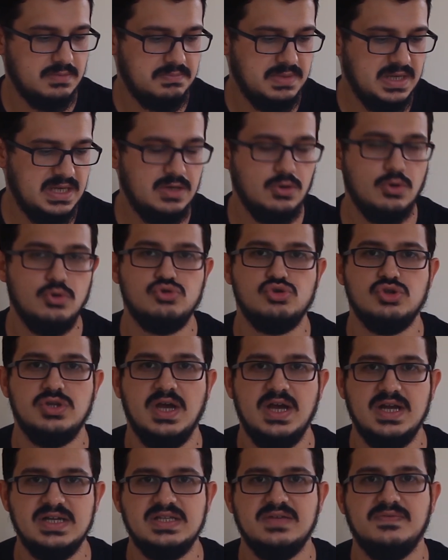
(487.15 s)
belli
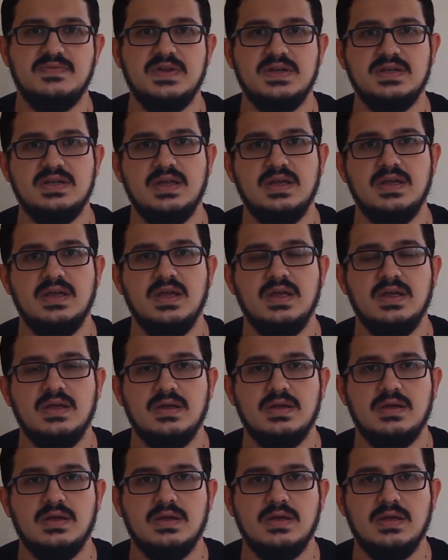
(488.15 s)
ölçüde her seferinde
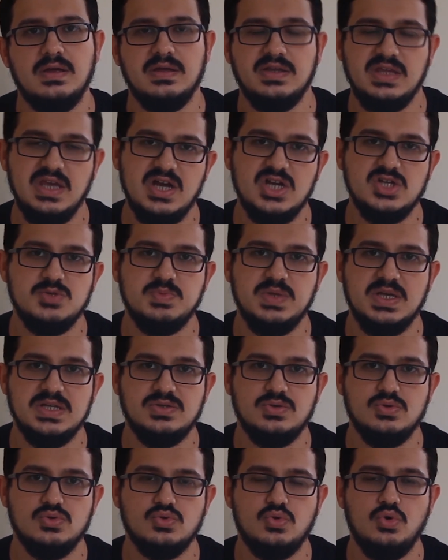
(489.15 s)
e, GH
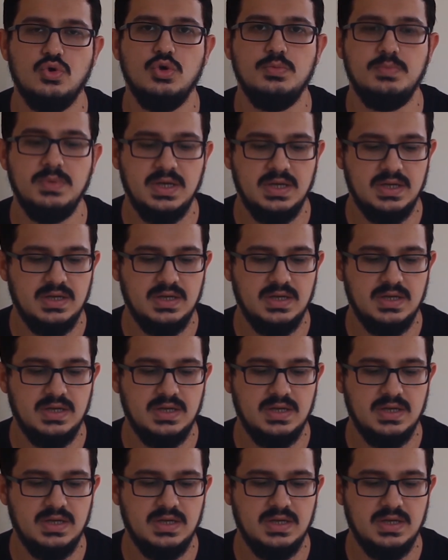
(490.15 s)
plus tozu koyup